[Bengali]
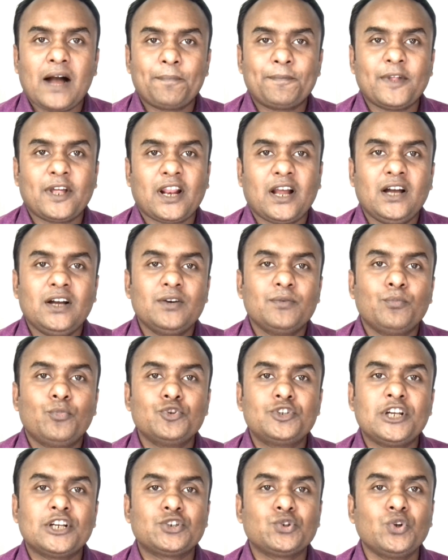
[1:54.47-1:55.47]
আপনারা
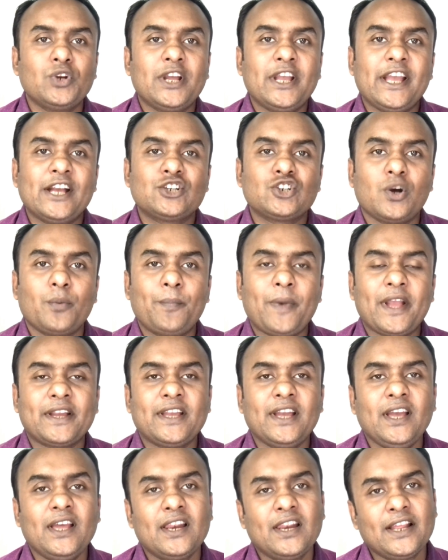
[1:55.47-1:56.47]
বুঝে শুনে এসব
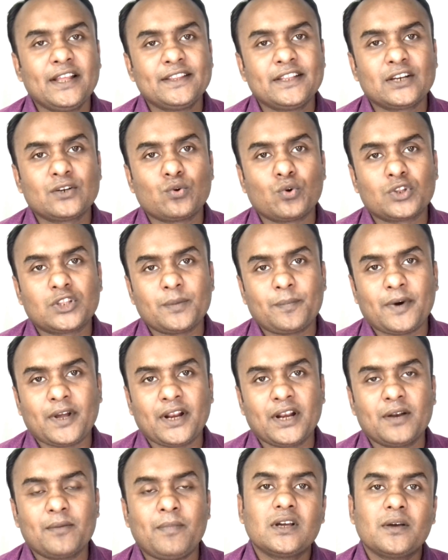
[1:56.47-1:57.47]
ব্যাংকে লেনদেন করতে
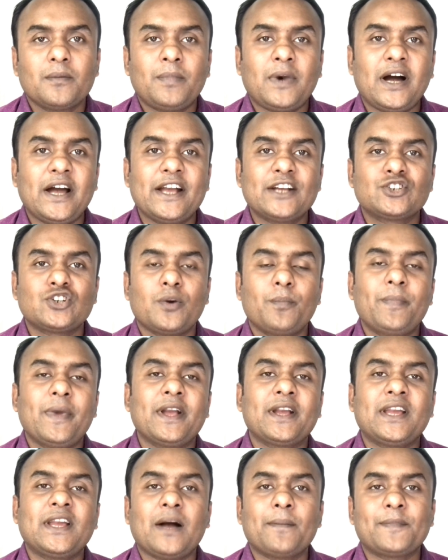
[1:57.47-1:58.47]
পারেন বা এসব
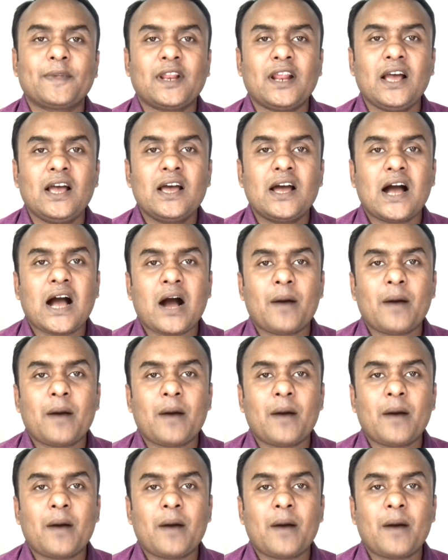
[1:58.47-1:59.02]
ব্যাংকে আপনারা